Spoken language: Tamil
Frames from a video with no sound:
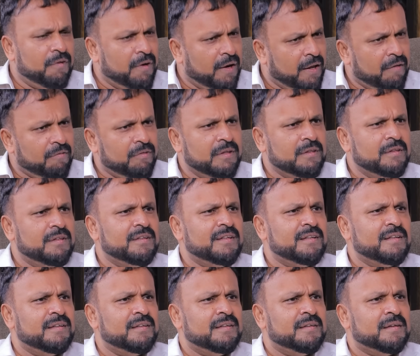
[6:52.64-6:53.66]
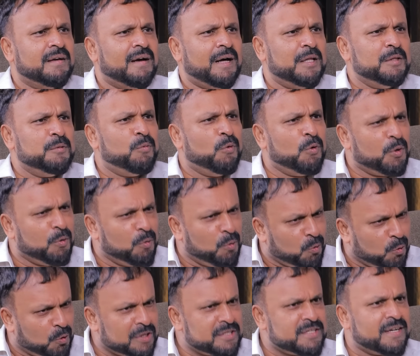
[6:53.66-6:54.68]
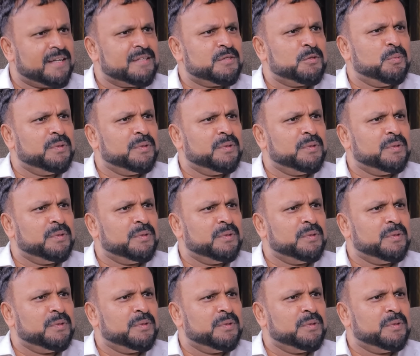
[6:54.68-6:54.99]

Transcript: அவரே வந்து அது போன்ற ஒரு குற்றச்சாட்டை